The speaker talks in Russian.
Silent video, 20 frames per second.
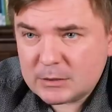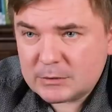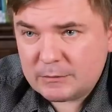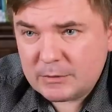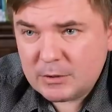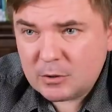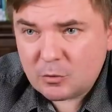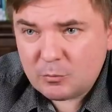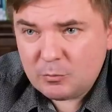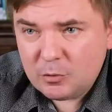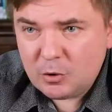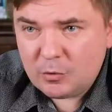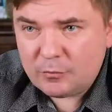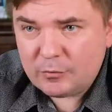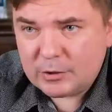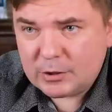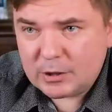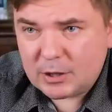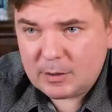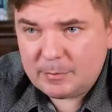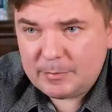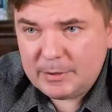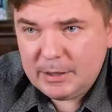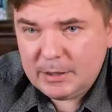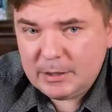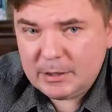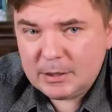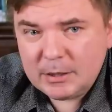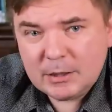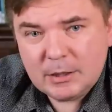свои рублевые
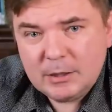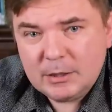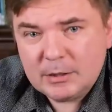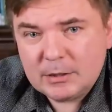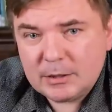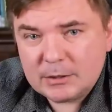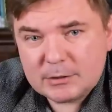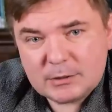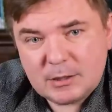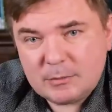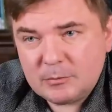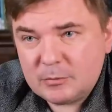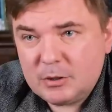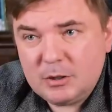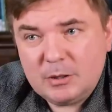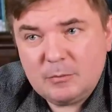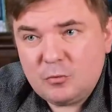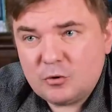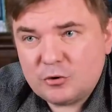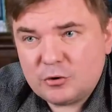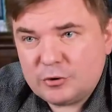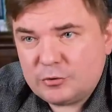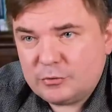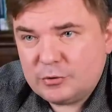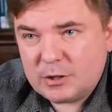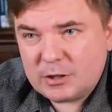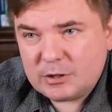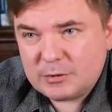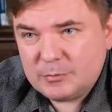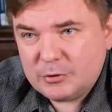накопления, на самом деле можно
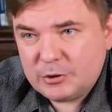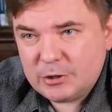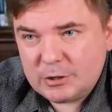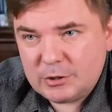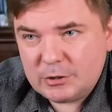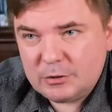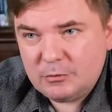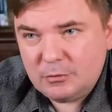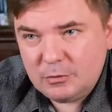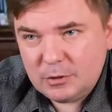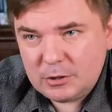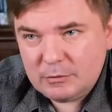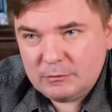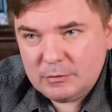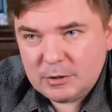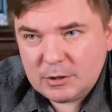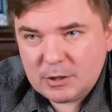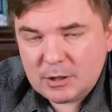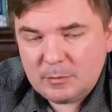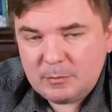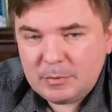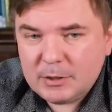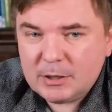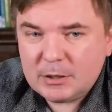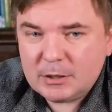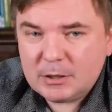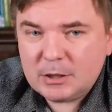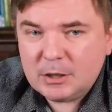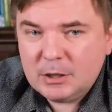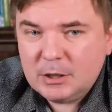сюда размещать и долларовые
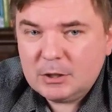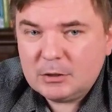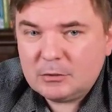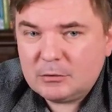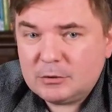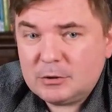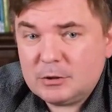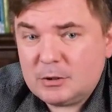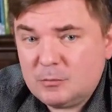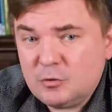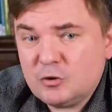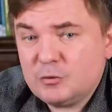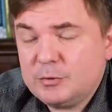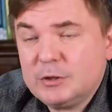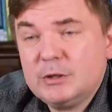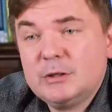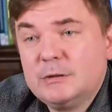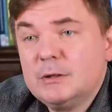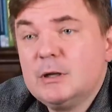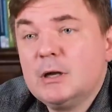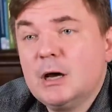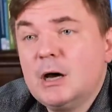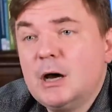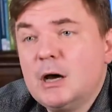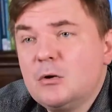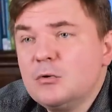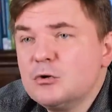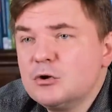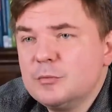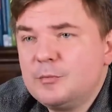накопления, то есть это может быть действительно
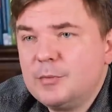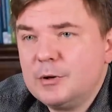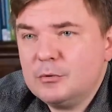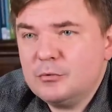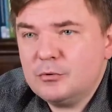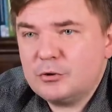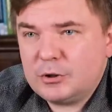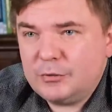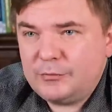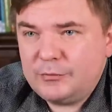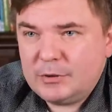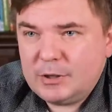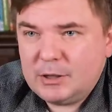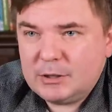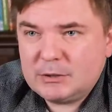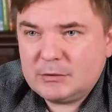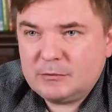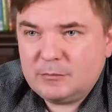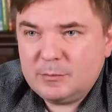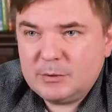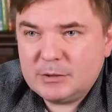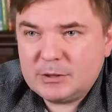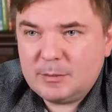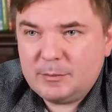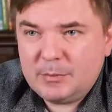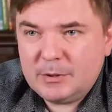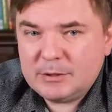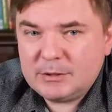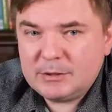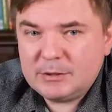хорошей подушкой финансовой
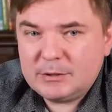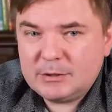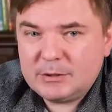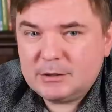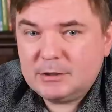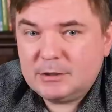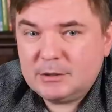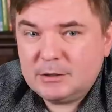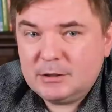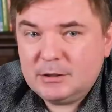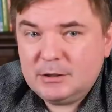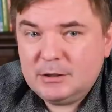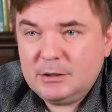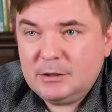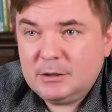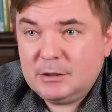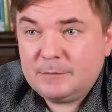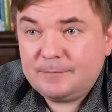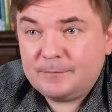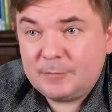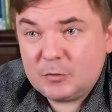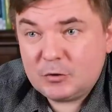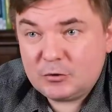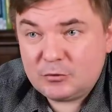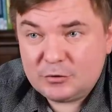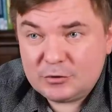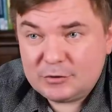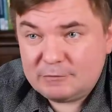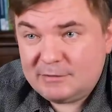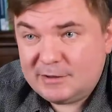безопасности и,
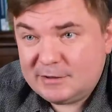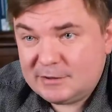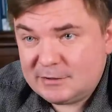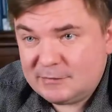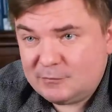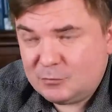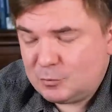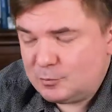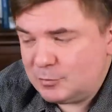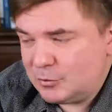что называется, вот